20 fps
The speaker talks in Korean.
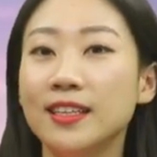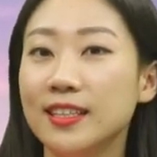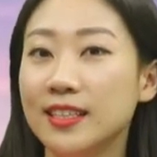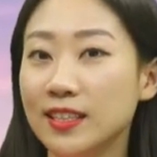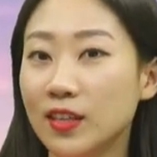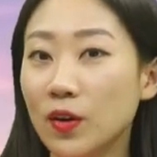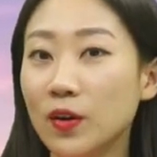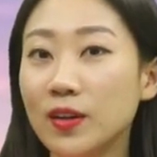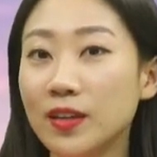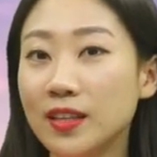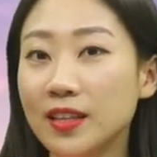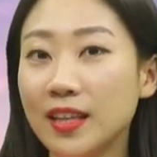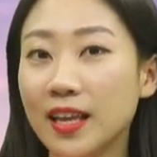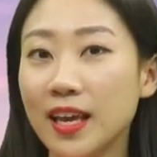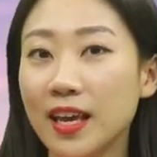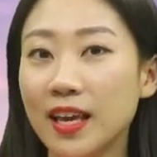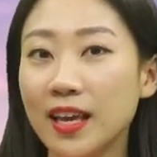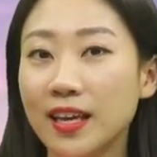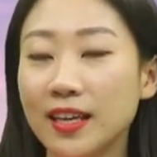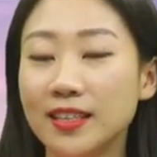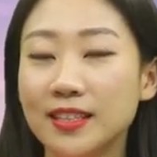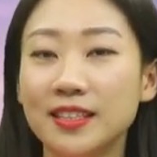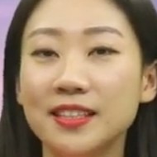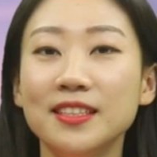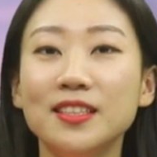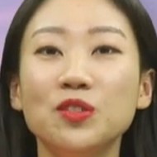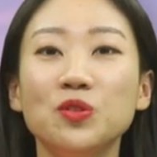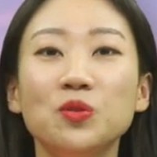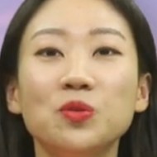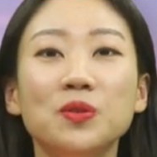그럴 때
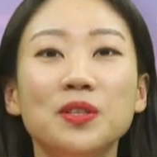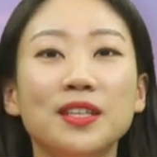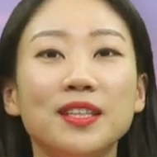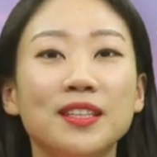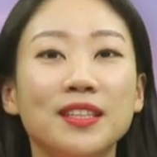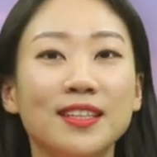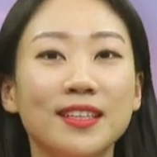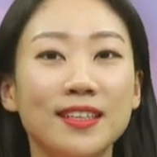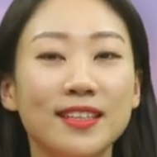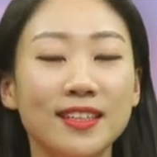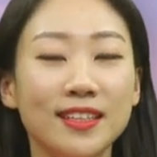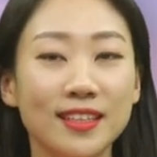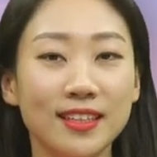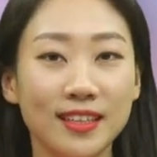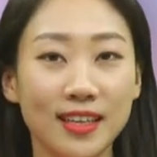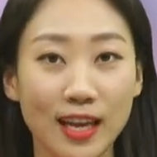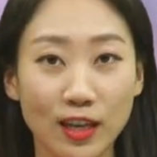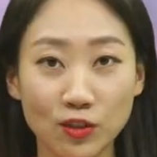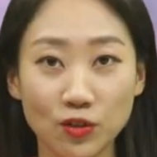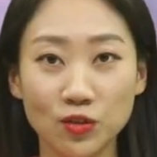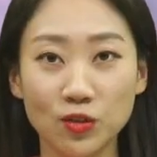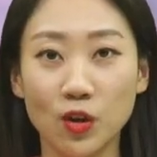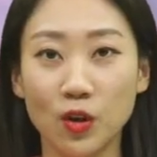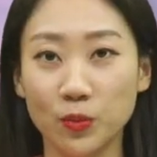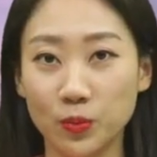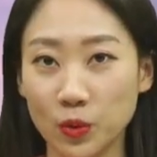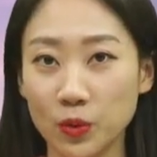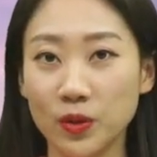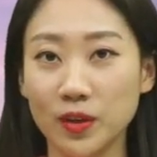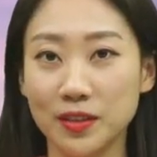쓸 수 있는
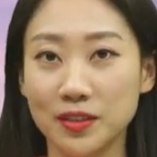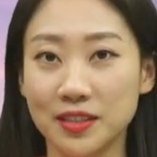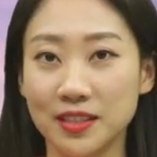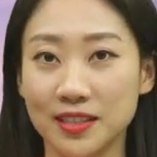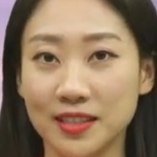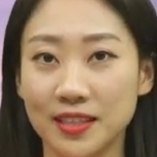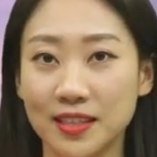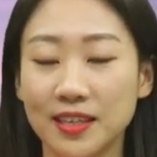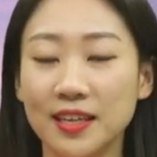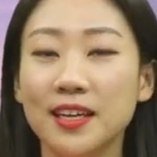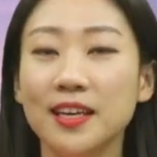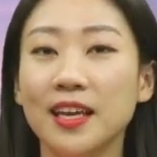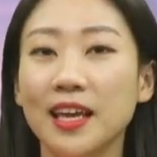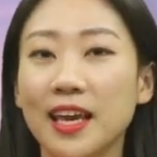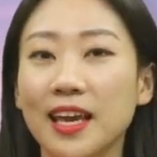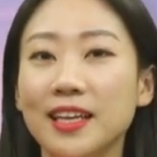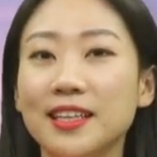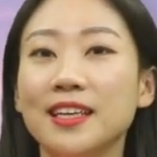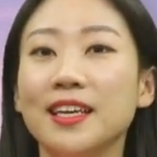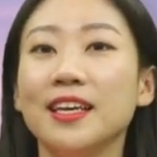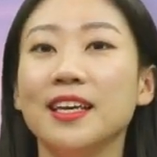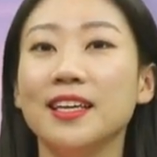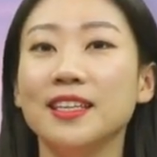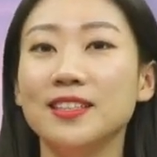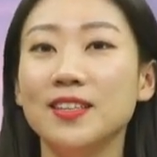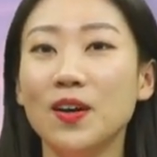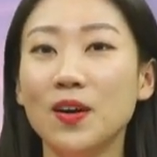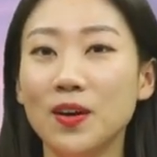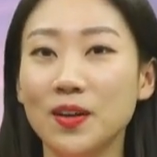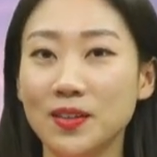한국어 표현들에
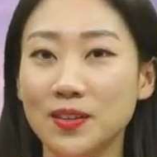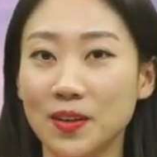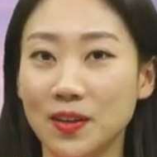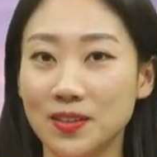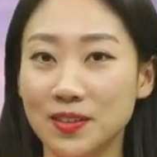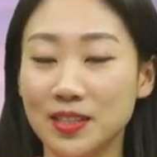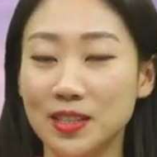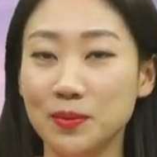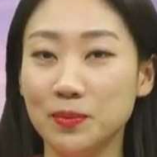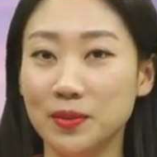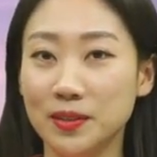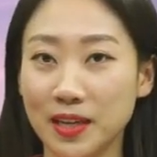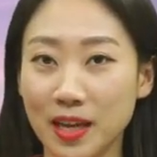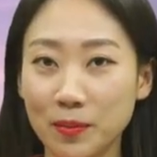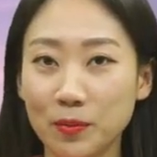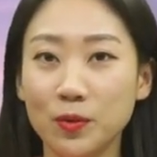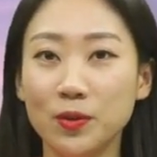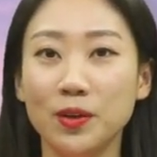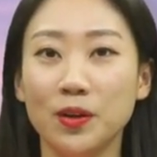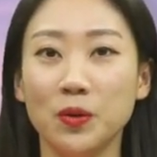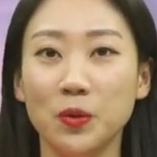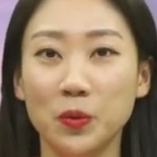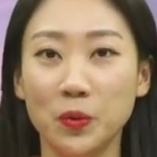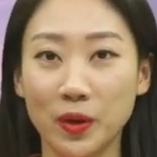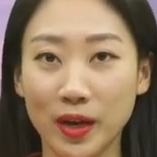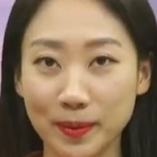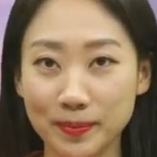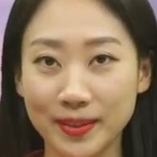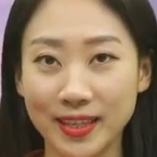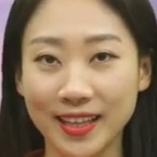대해서 연습을
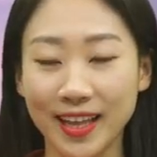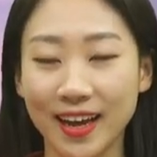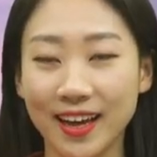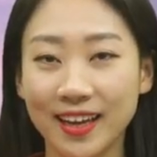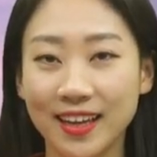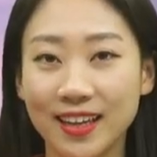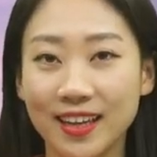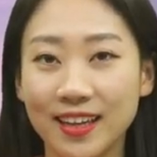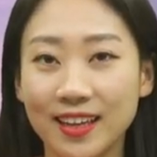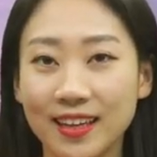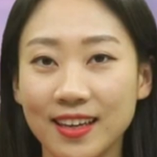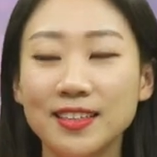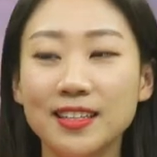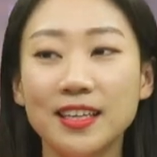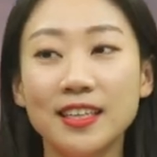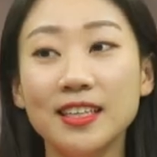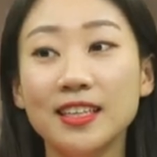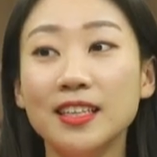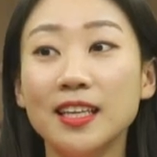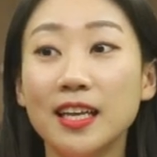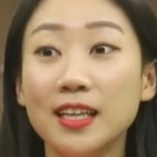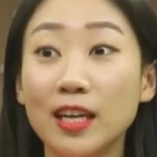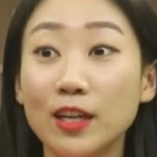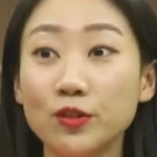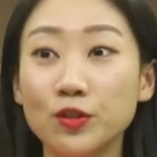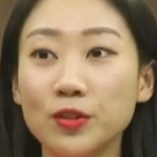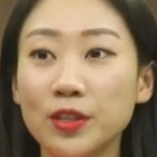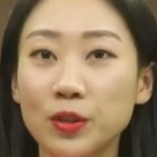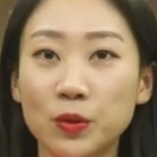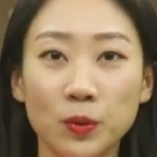해보려고 합니다. 자, 일단
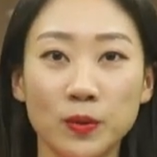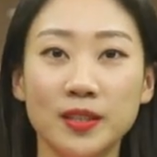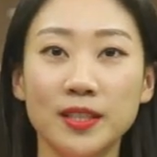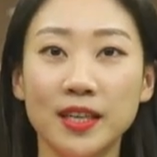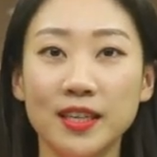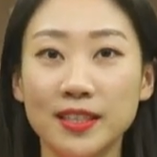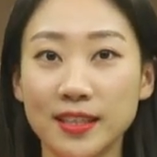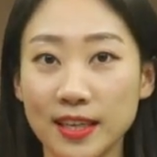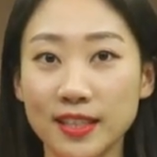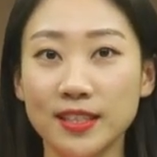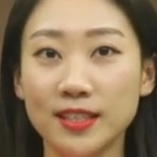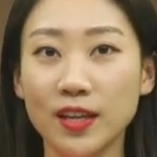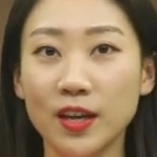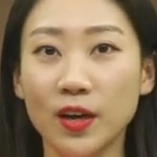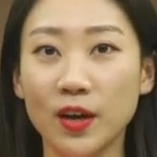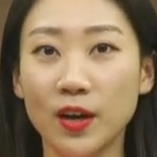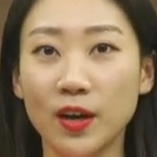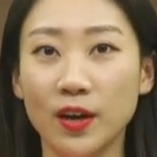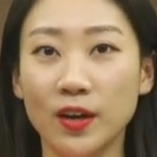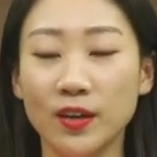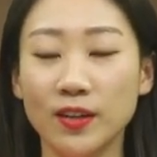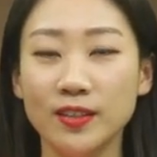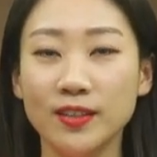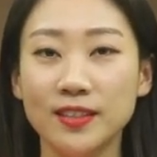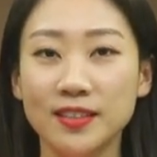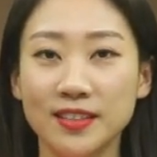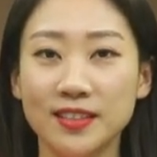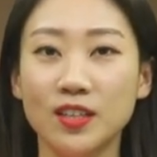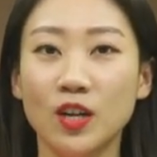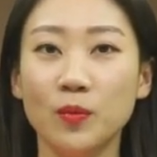한국에 도착을 했어요.
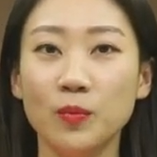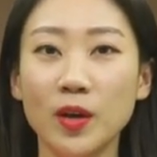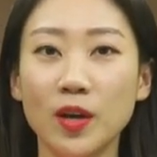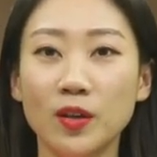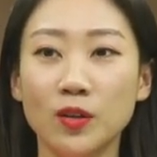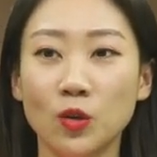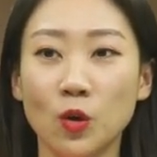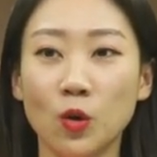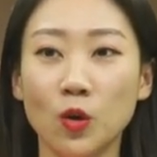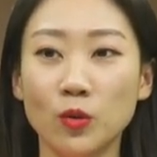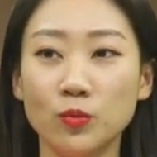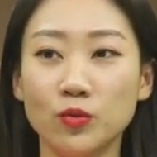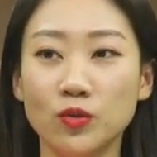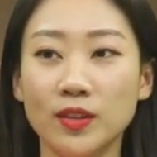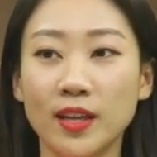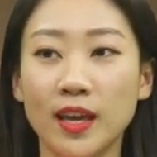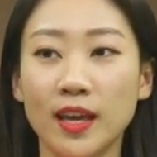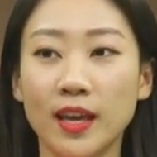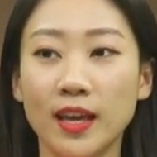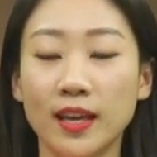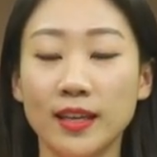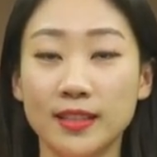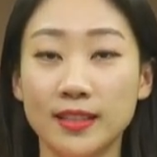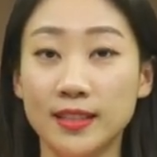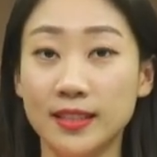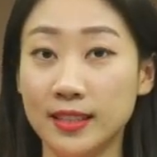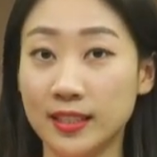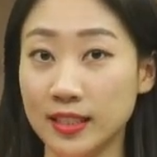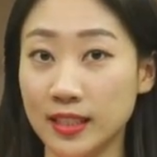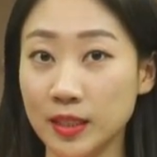그러면 여러분의
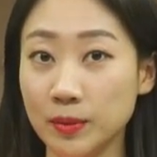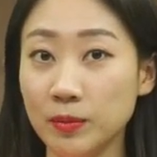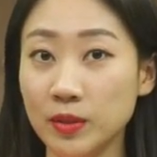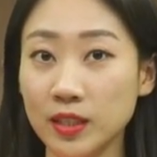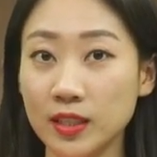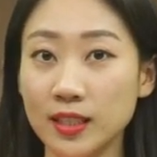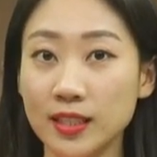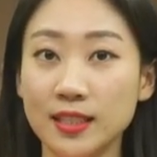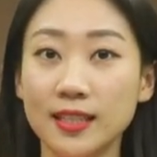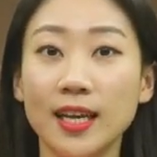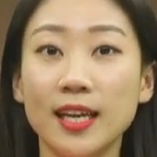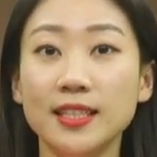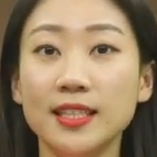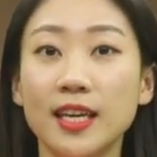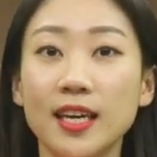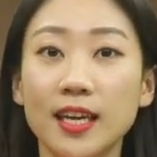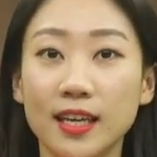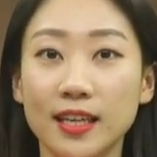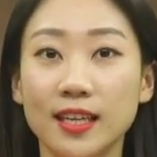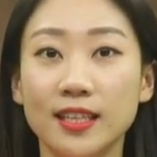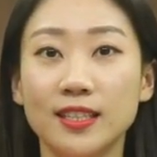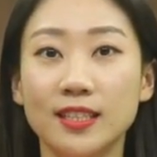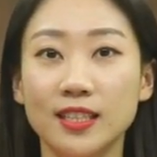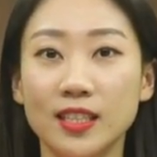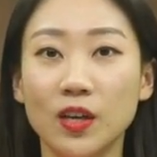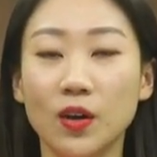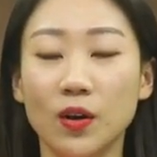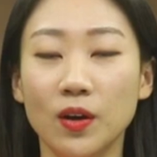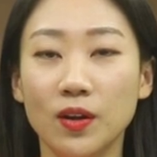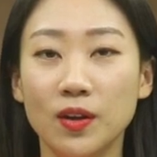짐을
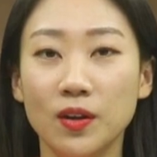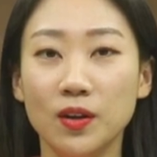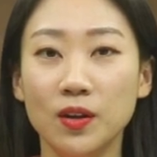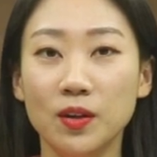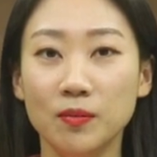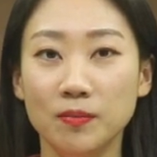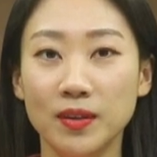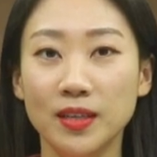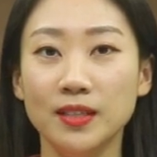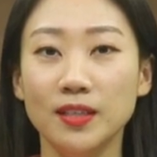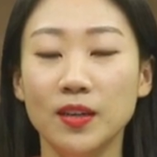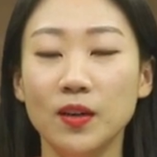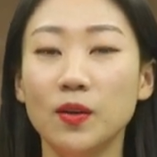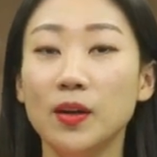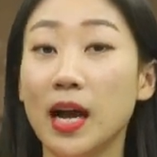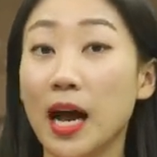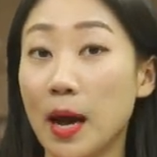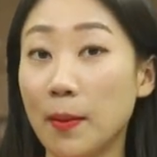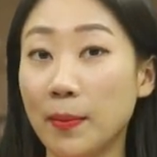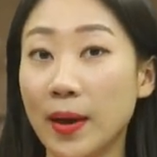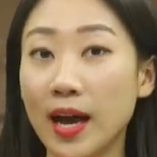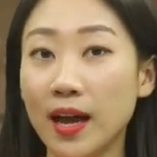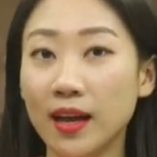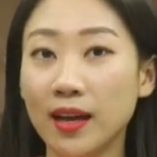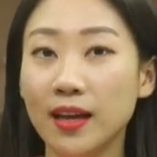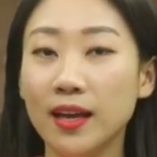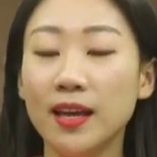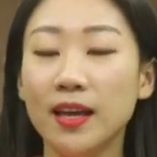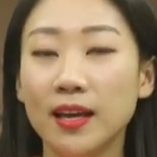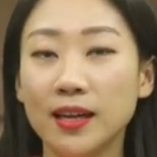찾아야겠지요. 맞아요. 가방?
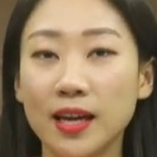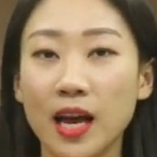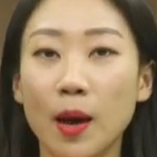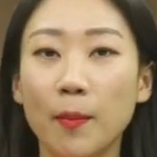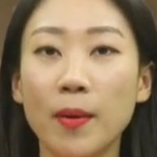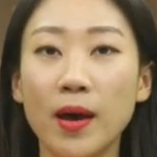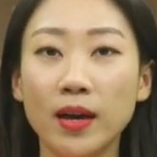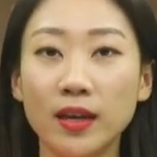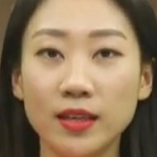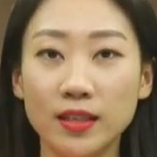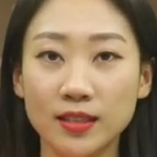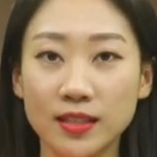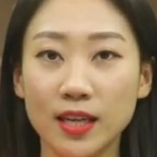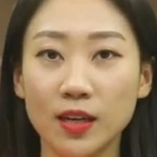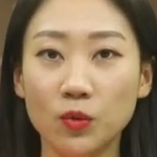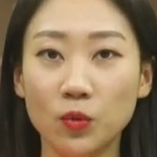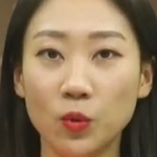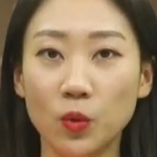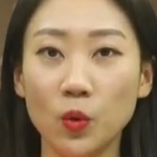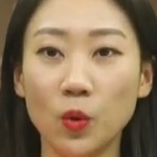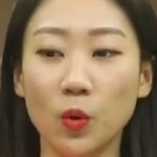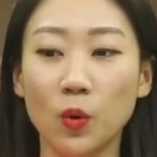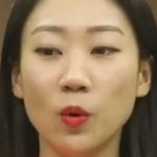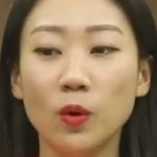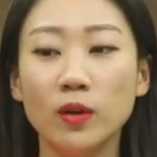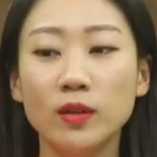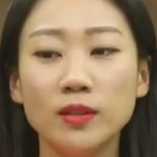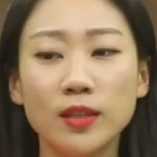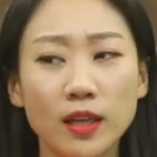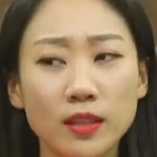가방을 찾고
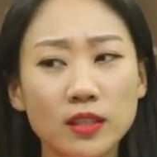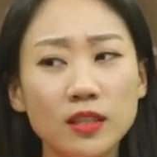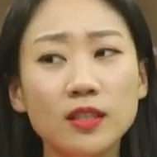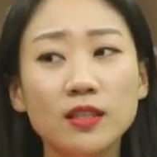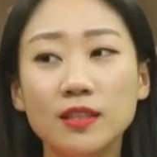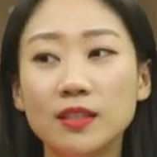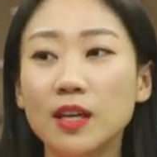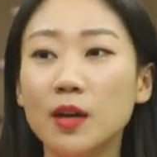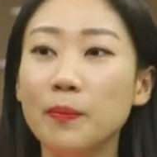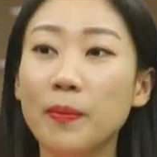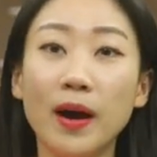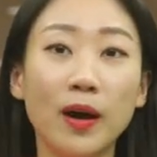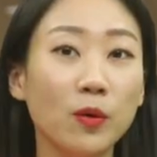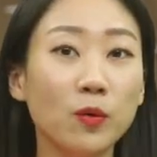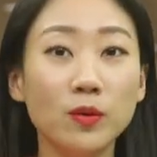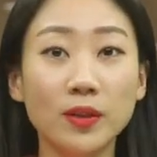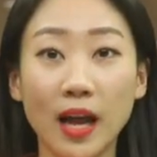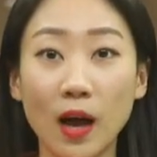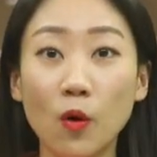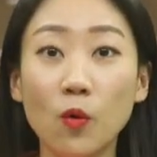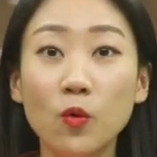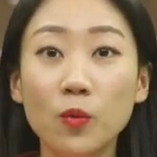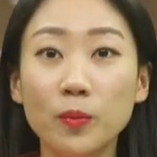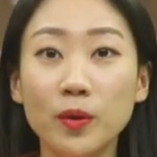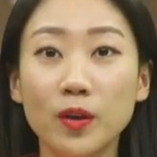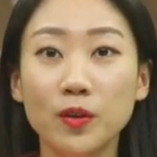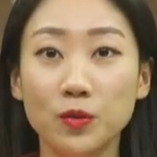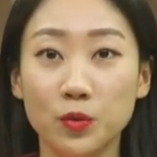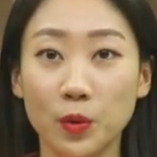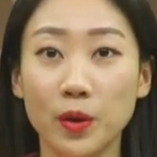사실 그냥 바로
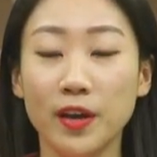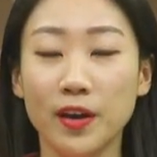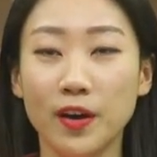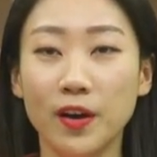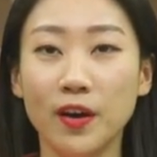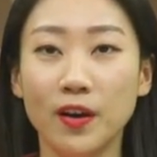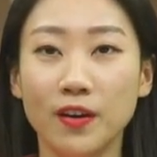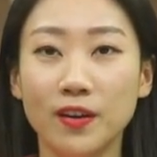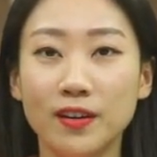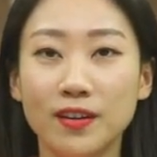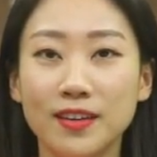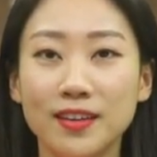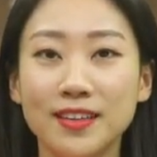나오면 돼요.